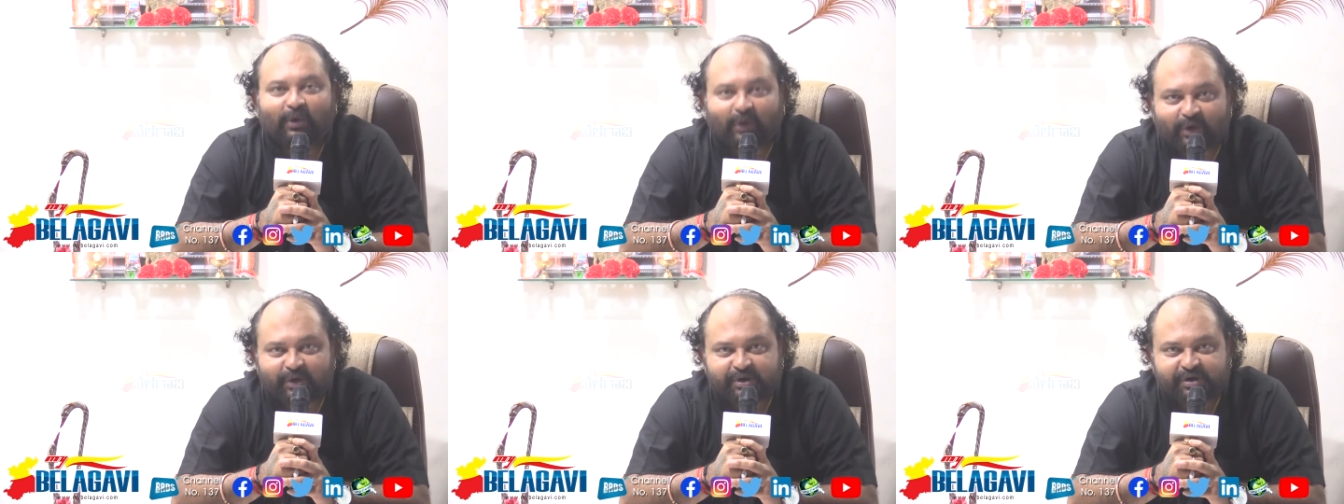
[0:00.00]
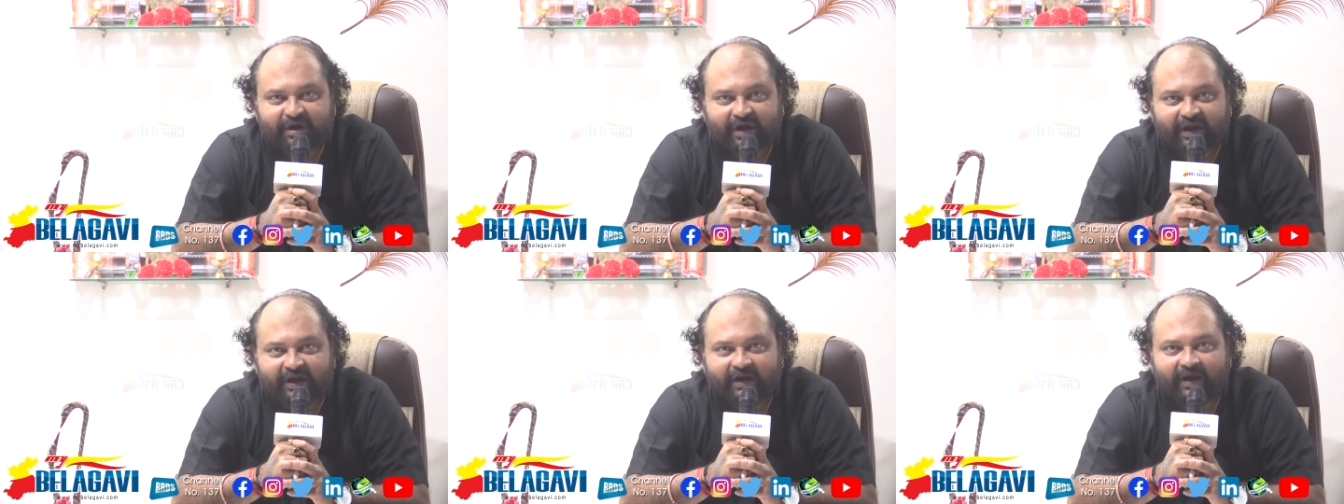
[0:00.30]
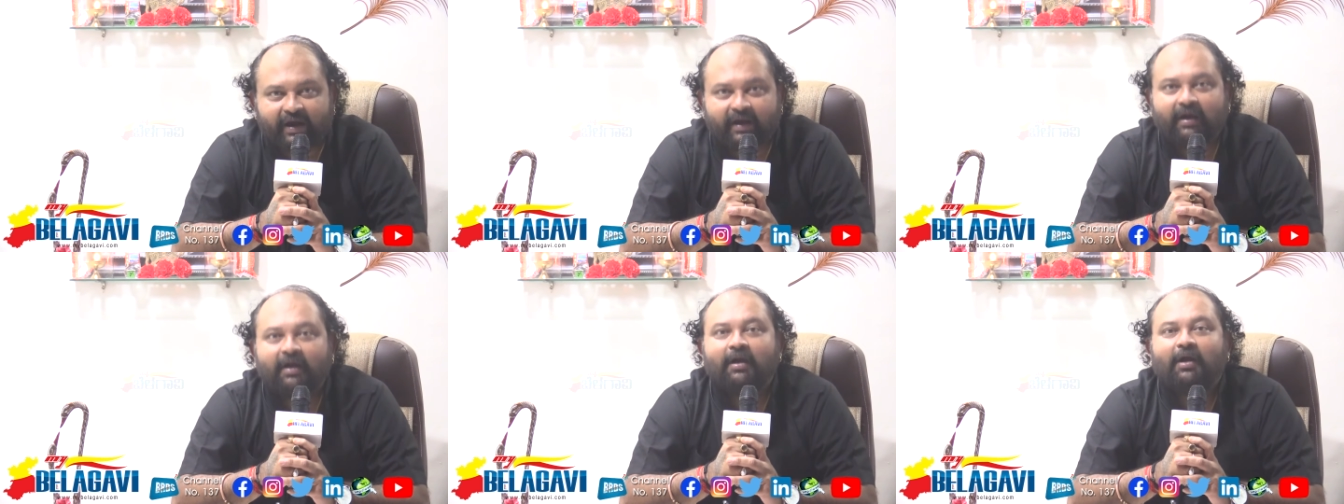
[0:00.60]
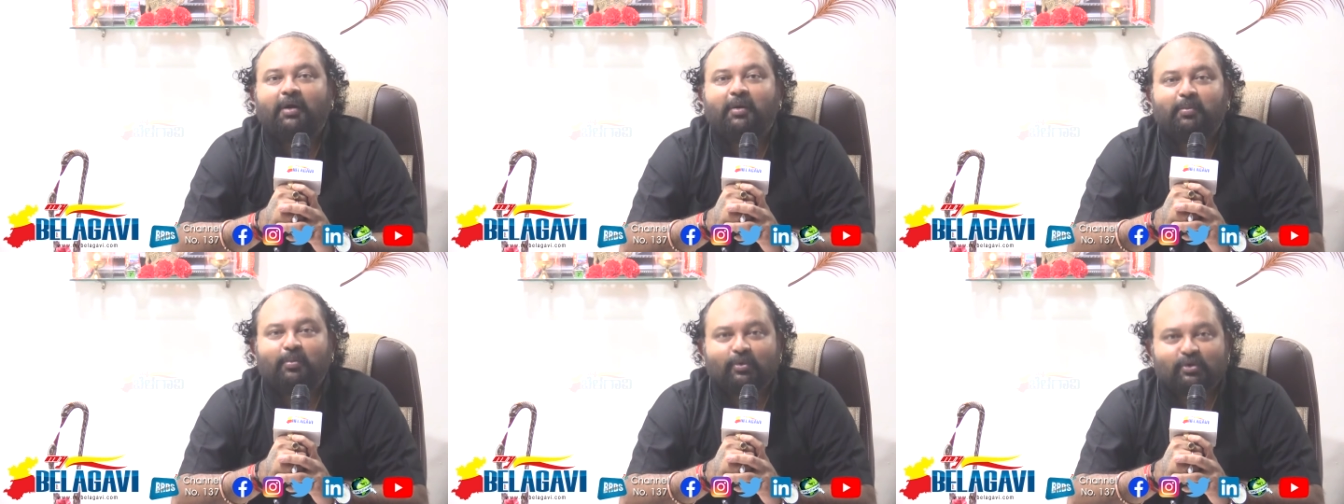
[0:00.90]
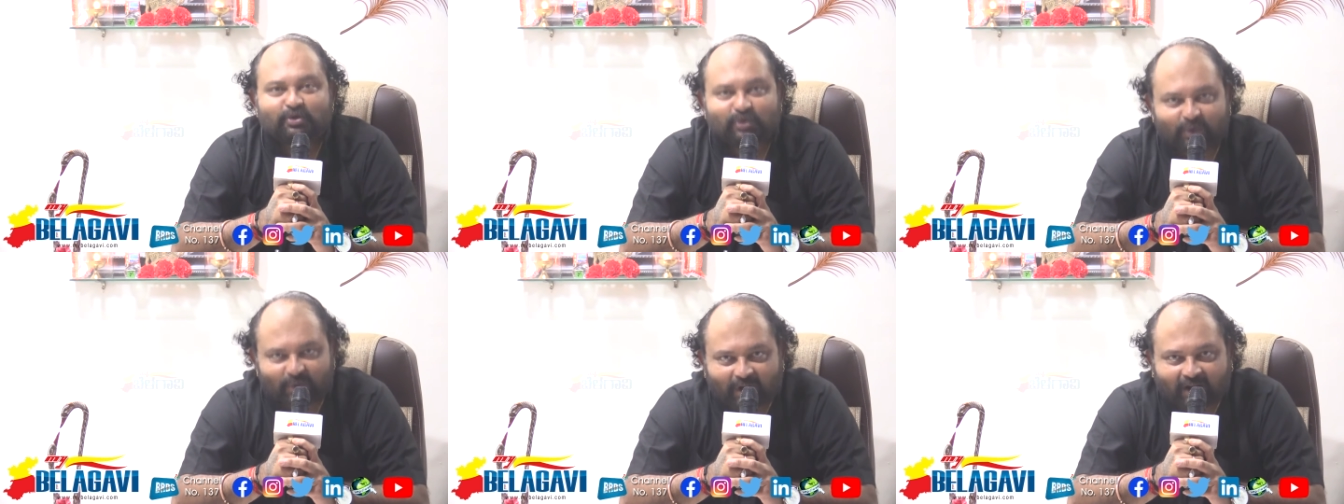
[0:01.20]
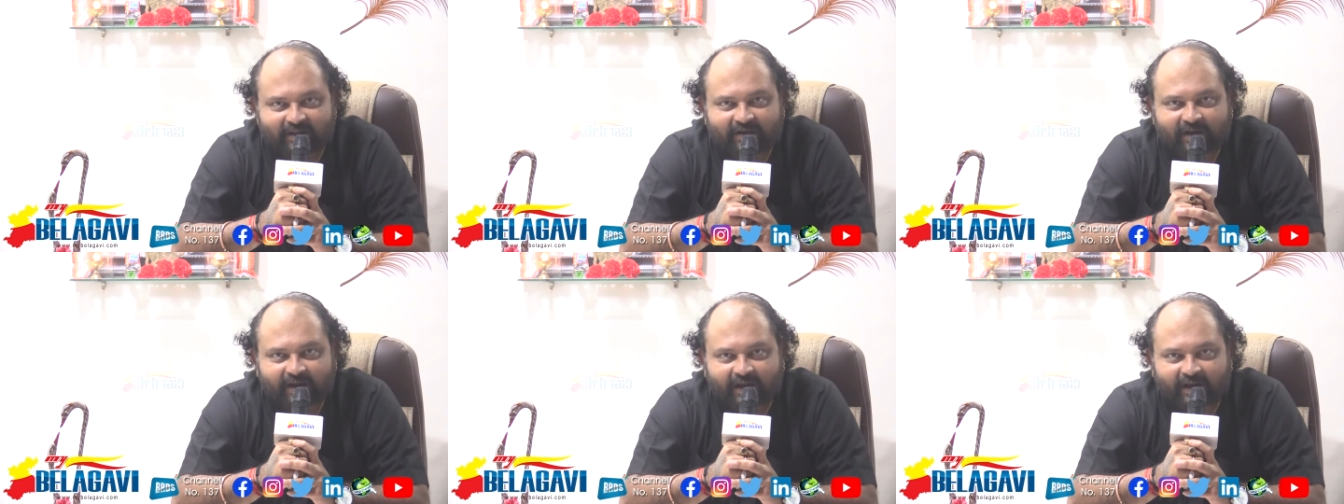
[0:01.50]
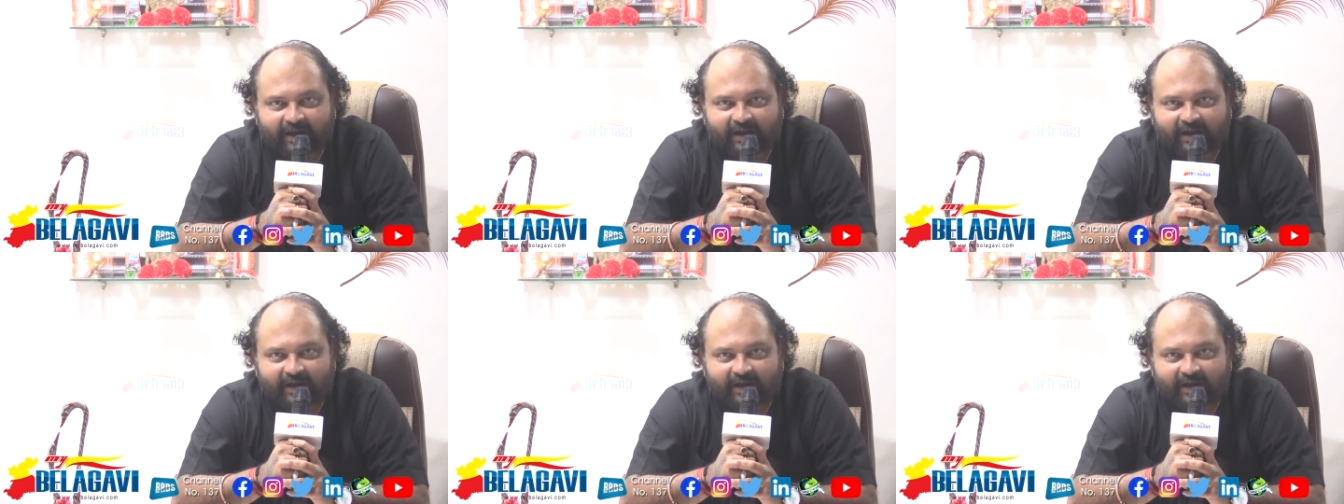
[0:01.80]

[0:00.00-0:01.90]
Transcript: खुश रहिए मुस्कुराते